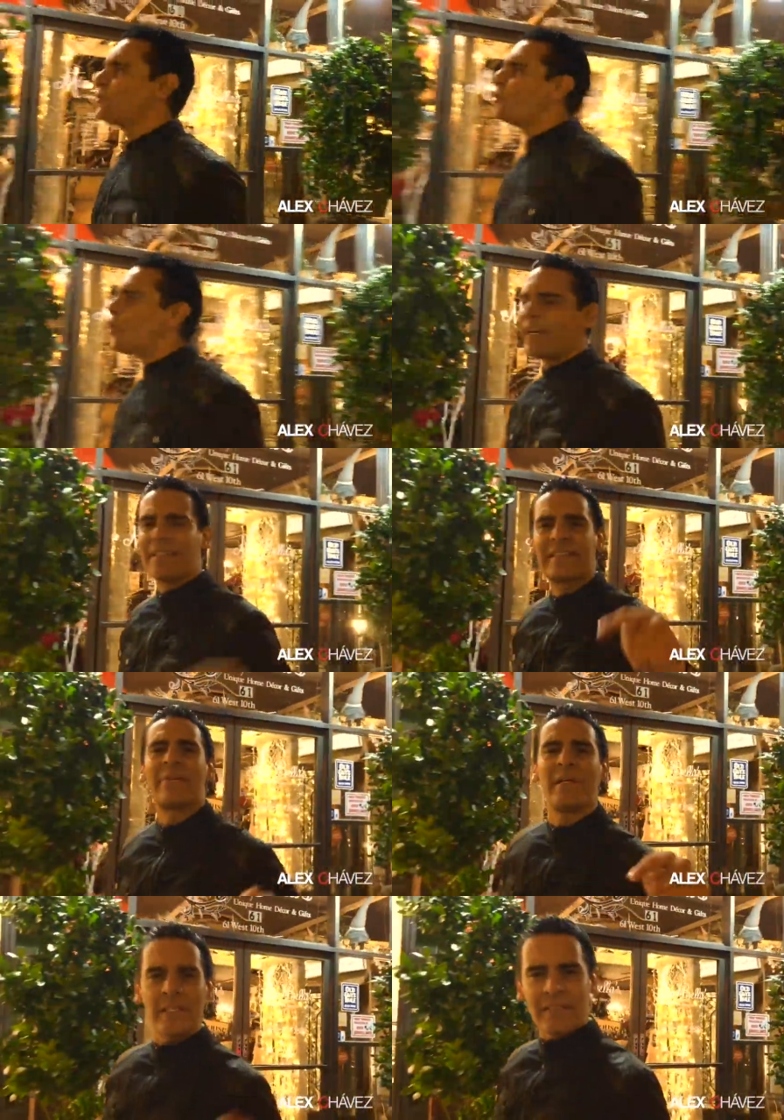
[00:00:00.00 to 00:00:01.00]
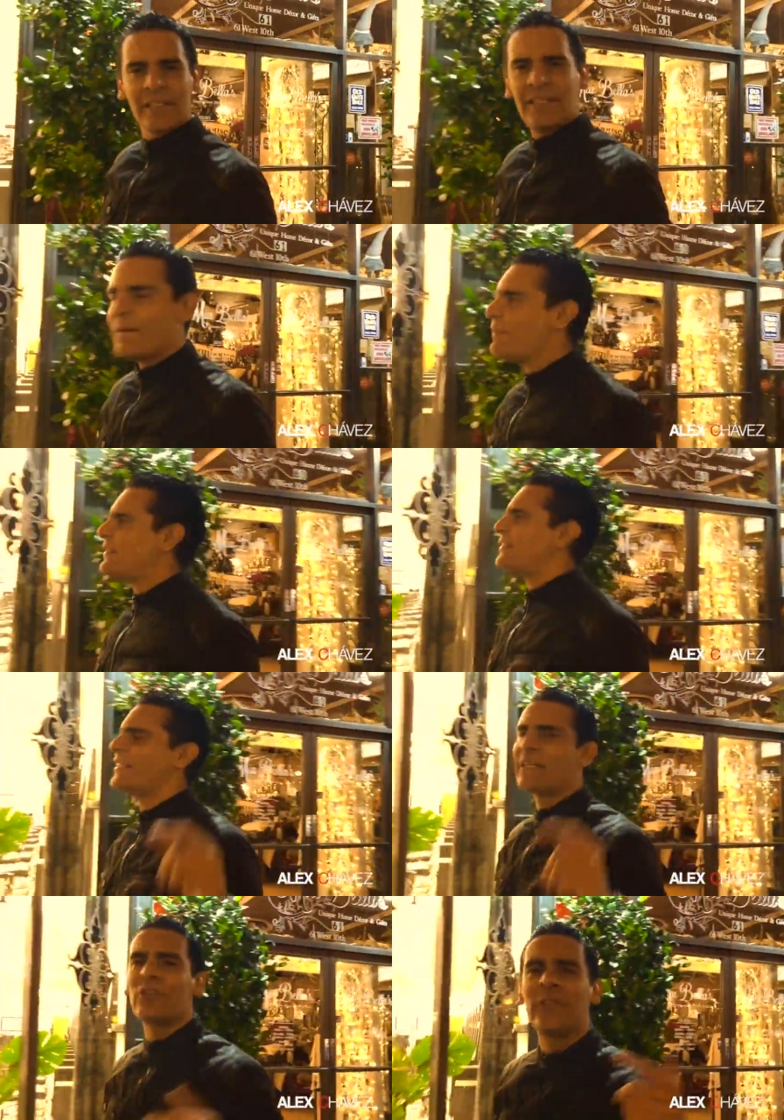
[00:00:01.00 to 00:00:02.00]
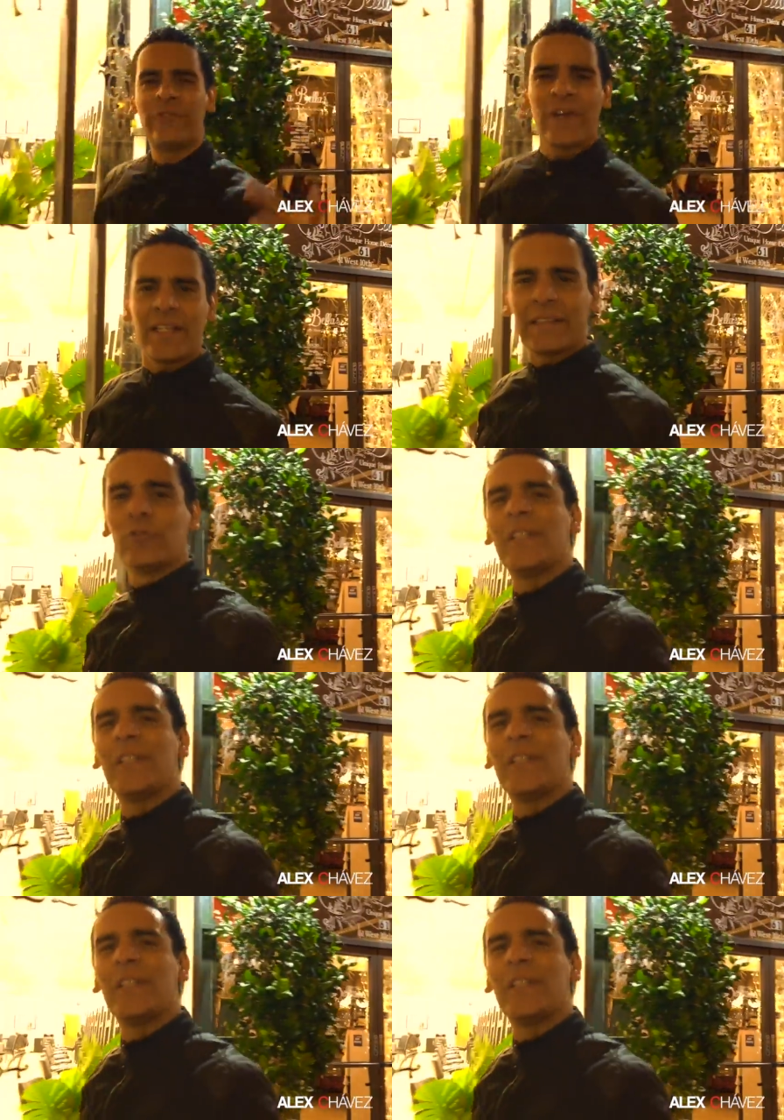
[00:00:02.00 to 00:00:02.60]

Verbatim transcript: No, esta vez vas a hacer algo diferente.